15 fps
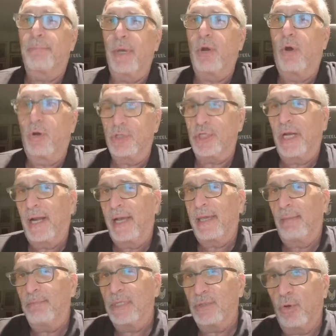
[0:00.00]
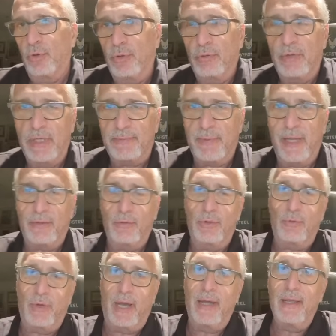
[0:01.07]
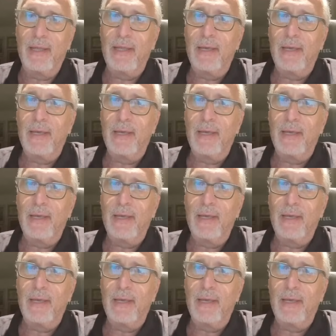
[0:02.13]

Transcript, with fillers: Però c'era anche bisogno, ripeto, di una